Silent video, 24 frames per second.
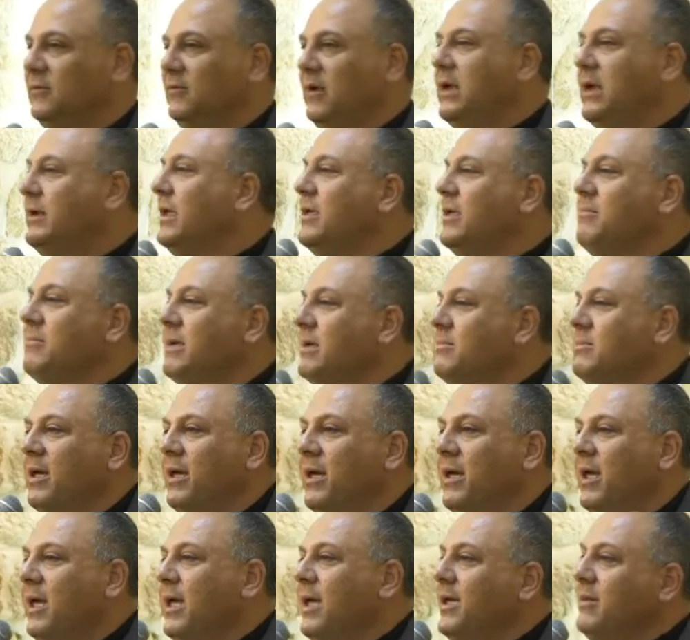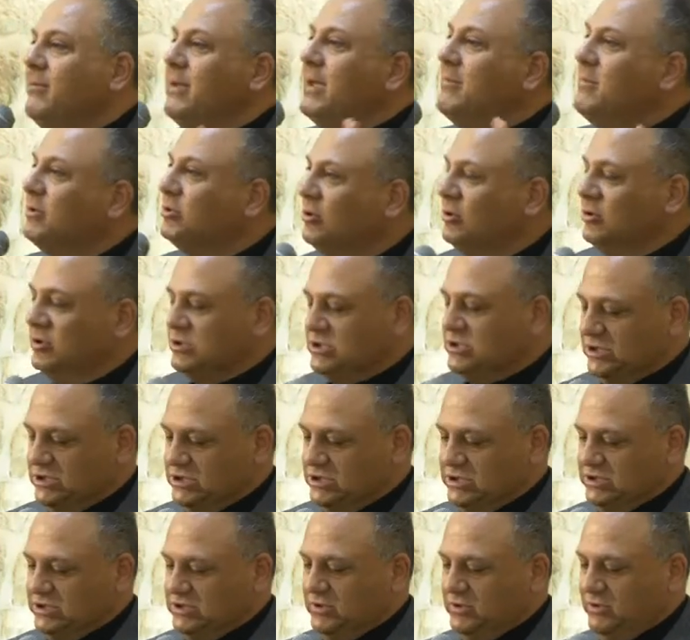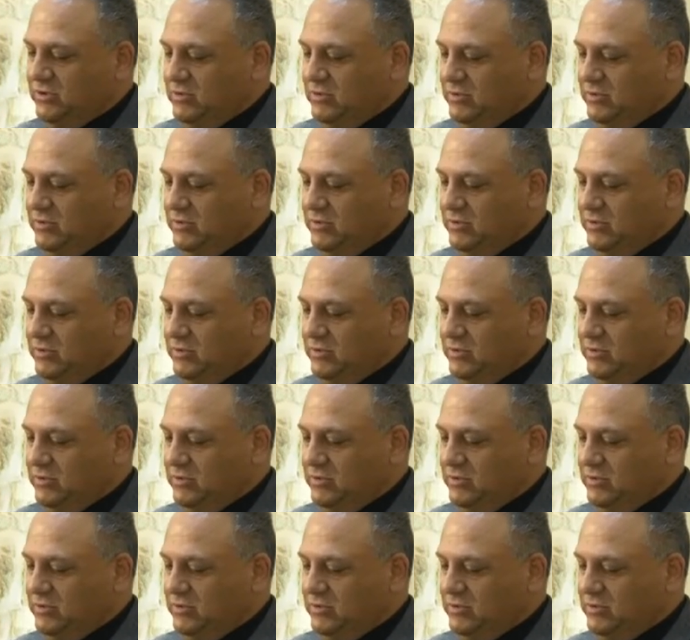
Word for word: يمكن يمكن يمكن ما تخلصش